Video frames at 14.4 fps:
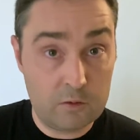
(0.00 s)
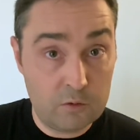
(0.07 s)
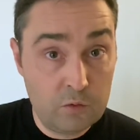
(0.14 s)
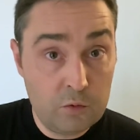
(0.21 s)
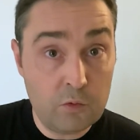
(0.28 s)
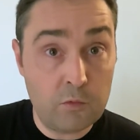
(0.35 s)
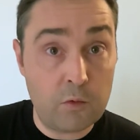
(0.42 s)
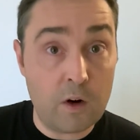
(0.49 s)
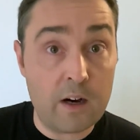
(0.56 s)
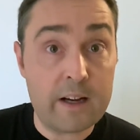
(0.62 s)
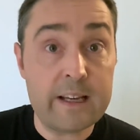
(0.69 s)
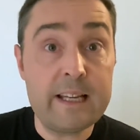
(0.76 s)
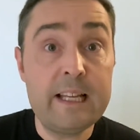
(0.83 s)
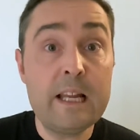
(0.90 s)

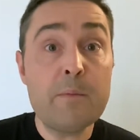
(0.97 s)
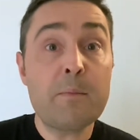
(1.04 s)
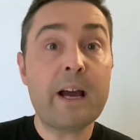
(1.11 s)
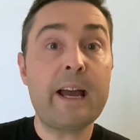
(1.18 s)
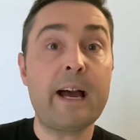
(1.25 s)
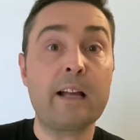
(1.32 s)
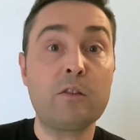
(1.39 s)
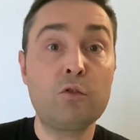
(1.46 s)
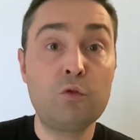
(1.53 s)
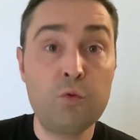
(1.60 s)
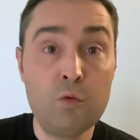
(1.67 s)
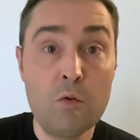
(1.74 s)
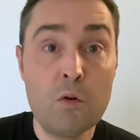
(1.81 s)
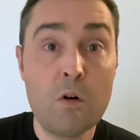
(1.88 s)
toutefois il est prêt à
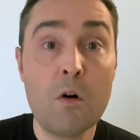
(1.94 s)
tout